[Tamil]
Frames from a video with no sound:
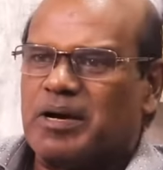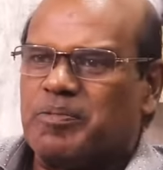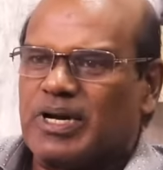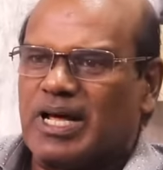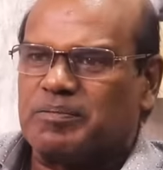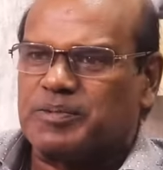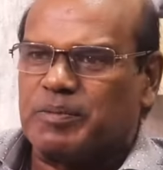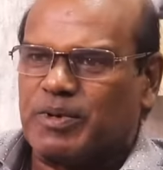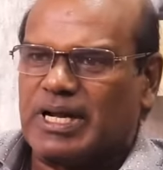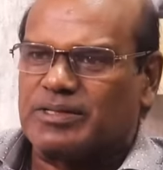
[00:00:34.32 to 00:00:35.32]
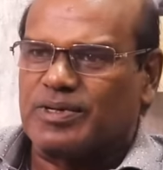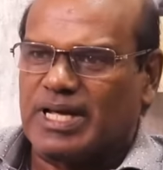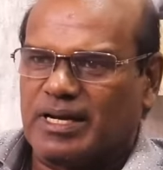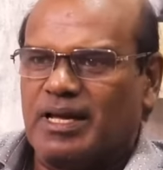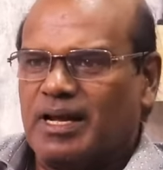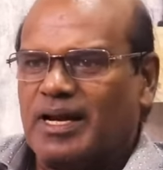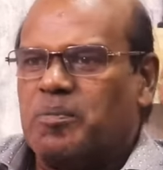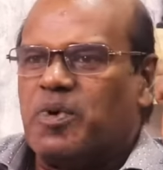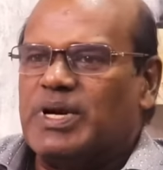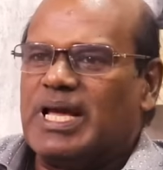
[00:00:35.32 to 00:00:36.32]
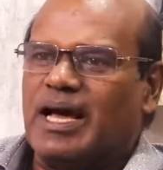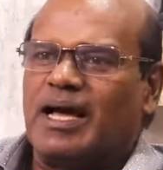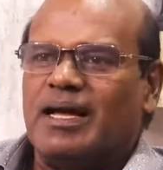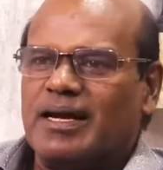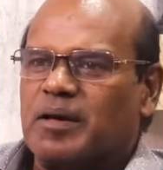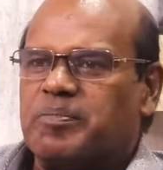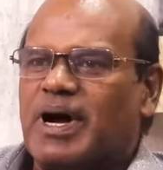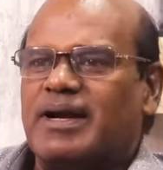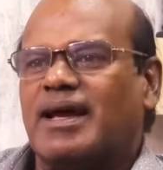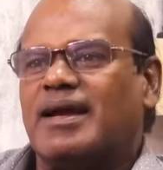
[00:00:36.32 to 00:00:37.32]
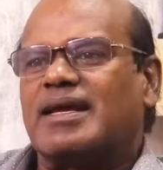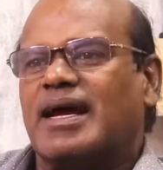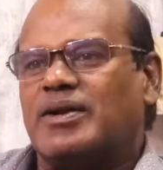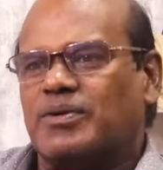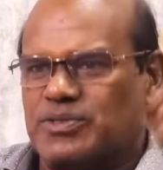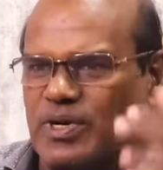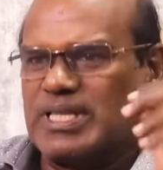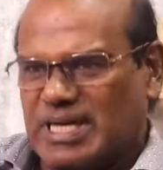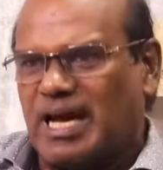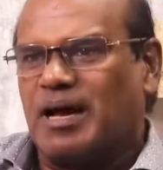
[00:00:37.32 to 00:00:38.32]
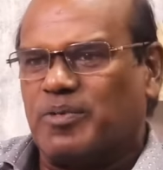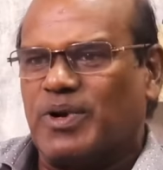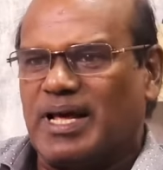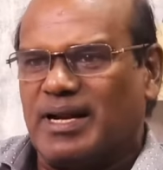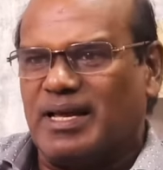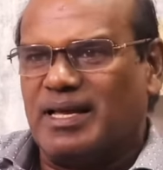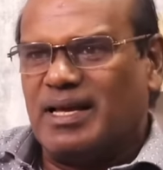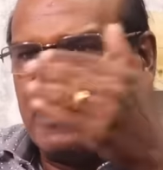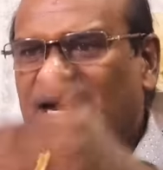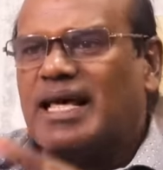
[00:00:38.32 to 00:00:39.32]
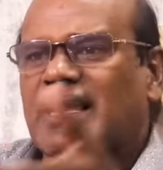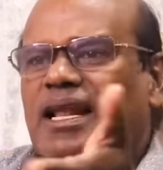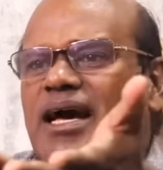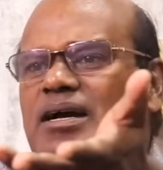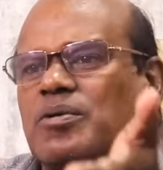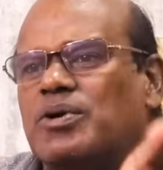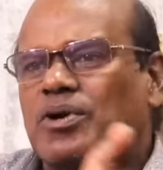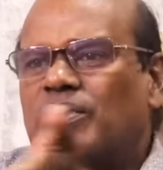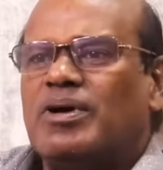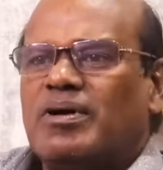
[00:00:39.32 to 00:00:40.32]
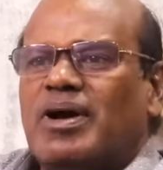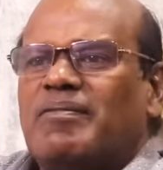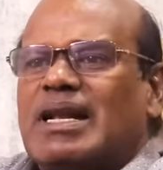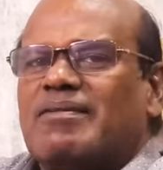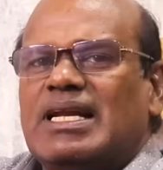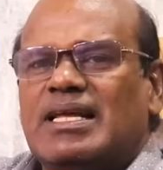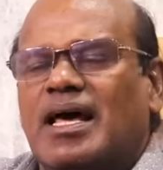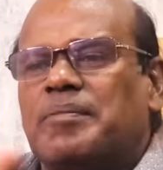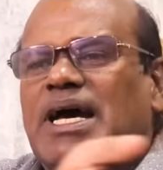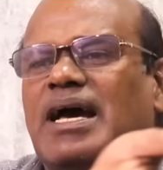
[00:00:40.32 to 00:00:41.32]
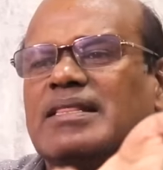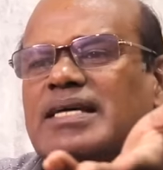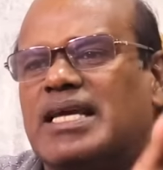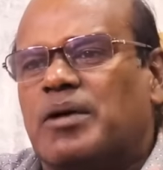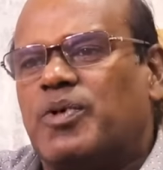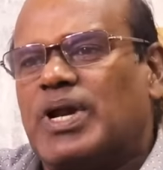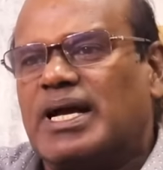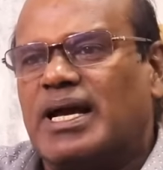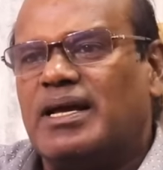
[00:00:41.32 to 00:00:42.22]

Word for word: பார்க்க போனார் போனார் சொன்னார் நான் மோடியா எடப்பாடியா அணி கேட்டுருன்னு சொல்லதுக்கா போனார் நடக்கல அங்கே ஒன்றும் வேற வழி இல்லாமல் தனியாக போகிறாங்க